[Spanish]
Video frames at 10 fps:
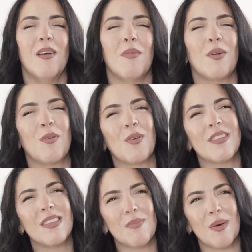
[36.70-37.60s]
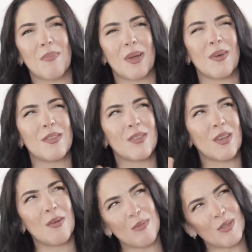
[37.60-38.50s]
bueno, no es tipo de apego. De hecho,
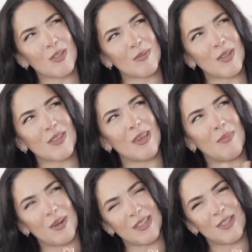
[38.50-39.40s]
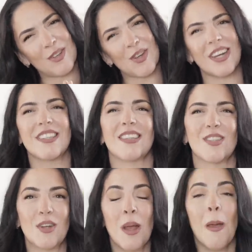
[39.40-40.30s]
tengo muchos videos de depuración y
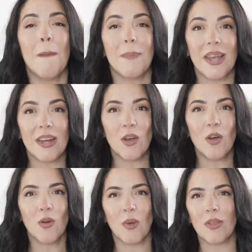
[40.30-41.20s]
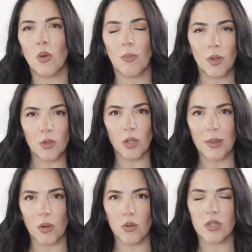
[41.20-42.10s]
organización. Pero cuando un producto me
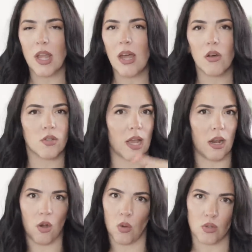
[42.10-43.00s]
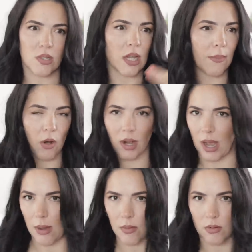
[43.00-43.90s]
gusta, o sea, lo uso hasta que me lo
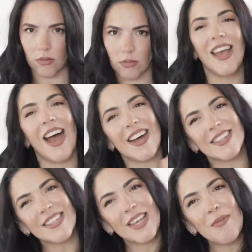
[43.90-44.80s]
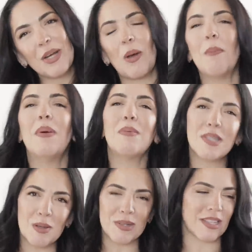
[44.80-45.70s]
acabo. Así es que bueno, vamos a
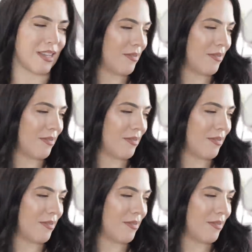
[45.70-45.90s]
comenzar.